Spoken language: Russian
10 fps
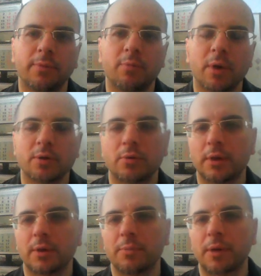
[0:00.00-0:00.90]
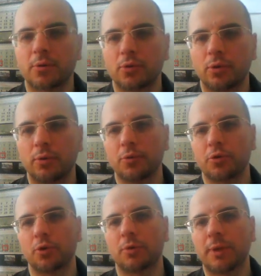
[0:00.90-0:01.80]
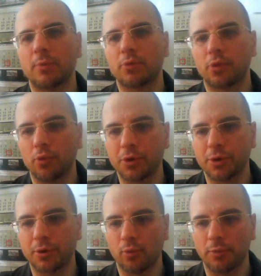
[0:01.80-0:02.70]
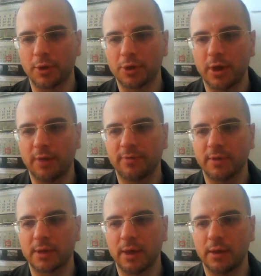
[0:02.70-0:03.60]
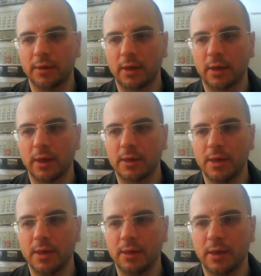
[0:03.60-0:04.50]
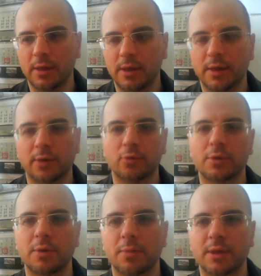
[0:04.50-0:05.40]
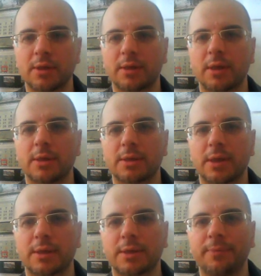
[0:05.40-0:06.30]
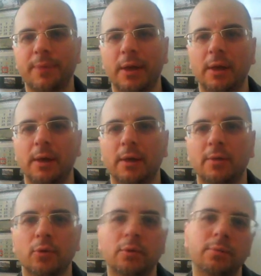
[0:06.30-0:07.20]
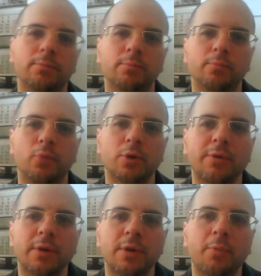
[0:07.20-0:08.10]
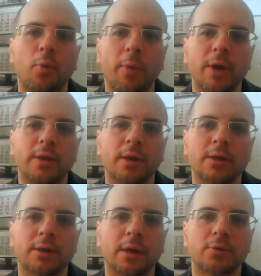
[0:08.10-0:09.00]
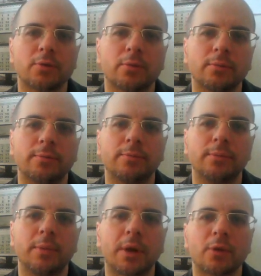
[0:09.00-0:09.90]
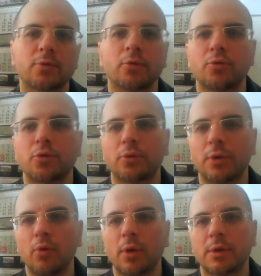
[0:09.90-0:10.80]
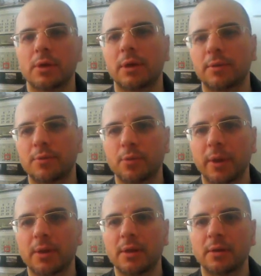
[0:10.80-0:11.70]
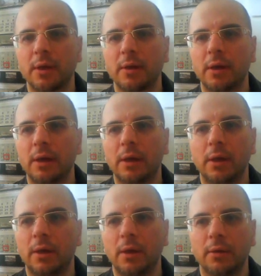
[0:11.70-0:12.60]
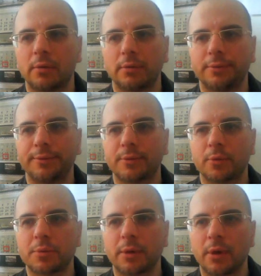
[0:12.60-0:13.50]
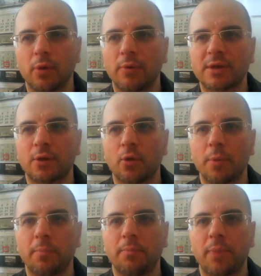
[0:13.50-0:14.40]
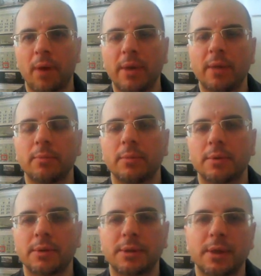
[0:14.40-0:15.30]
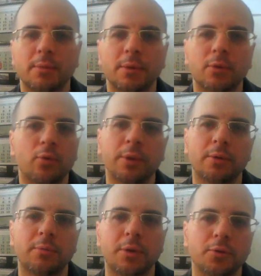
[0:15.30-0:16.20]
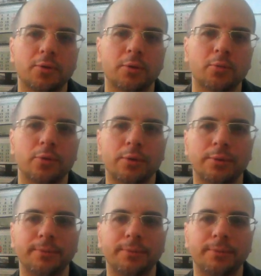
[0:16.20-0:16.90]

в базу данных миграционного учета, потому что очень крупные штрафы стали налагать и на тех, кто занимается этой регистрацией. Вот мой совет: не покупайте регистрацию иммиграционный учет на улицах, это все подделки. И, э, собственно говоря, у вас, кроме проблем с этими документами, ничего не будет.